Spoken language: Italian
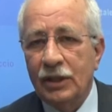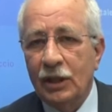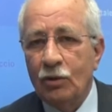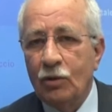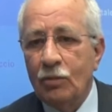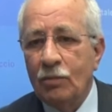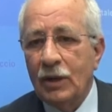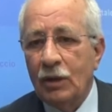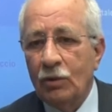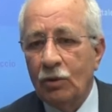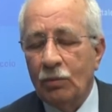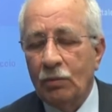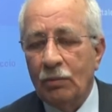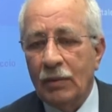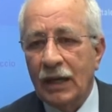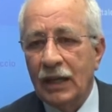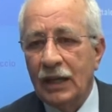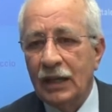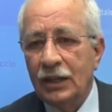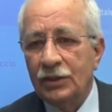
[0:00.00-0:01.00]
a umma
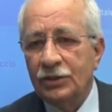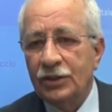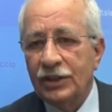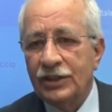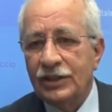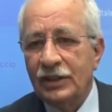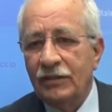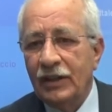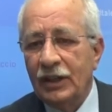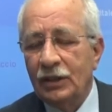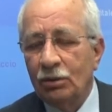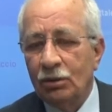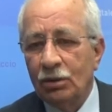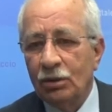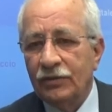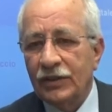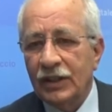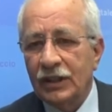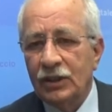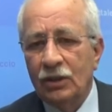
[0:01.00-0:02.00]
umma, cioè si
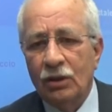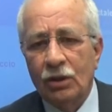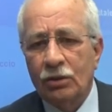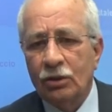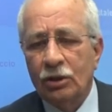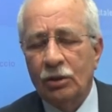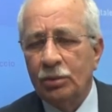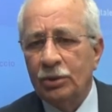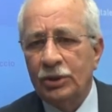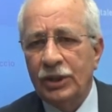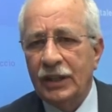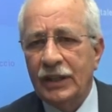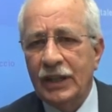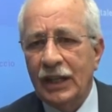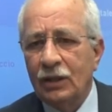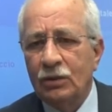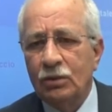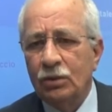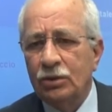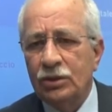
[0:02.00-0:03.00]
vedono fra di loro, dopodiché
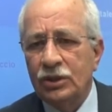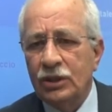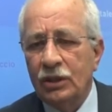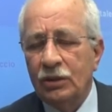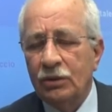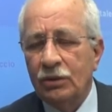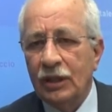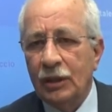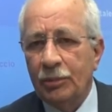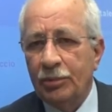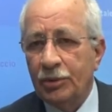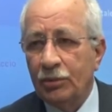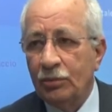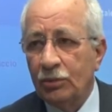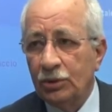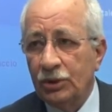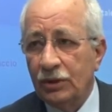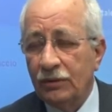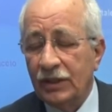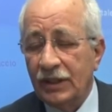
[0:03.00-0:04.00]
il Consiglio non ha più un
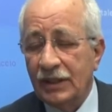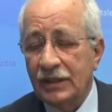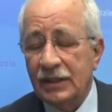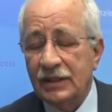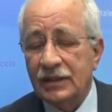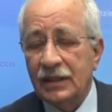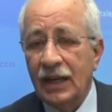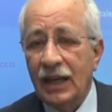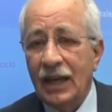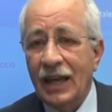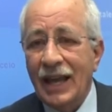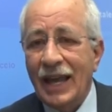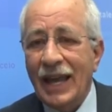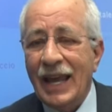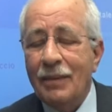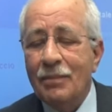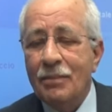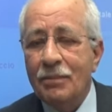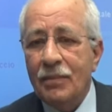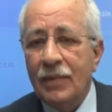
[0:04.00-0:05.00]
motivo di esistere.
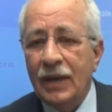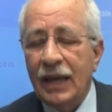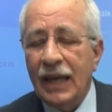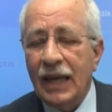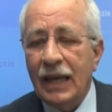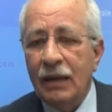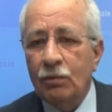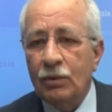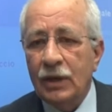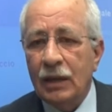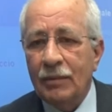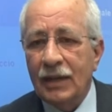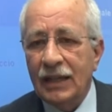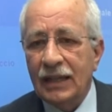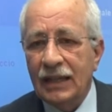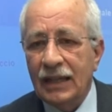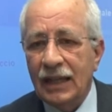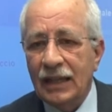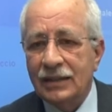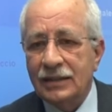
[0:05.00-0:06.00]
È, è una
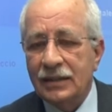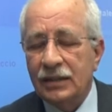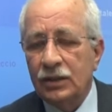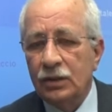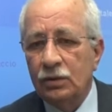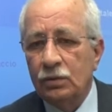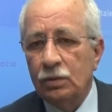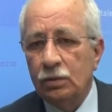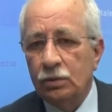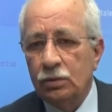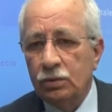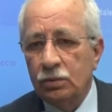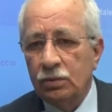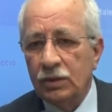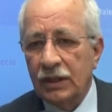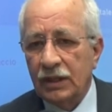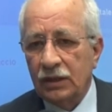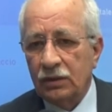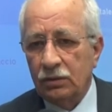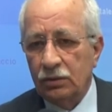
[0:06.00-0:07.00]
mancanza di
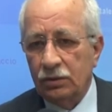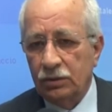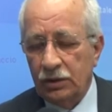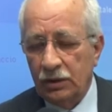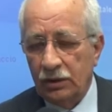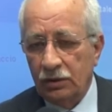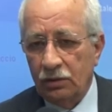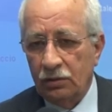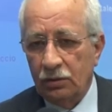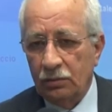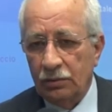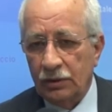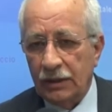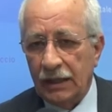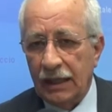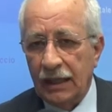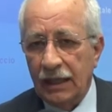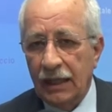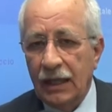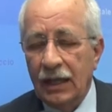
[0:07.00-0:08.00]
cultura del Consiglio
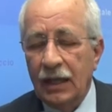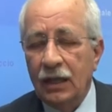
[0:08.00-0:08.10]
Comunale comunale.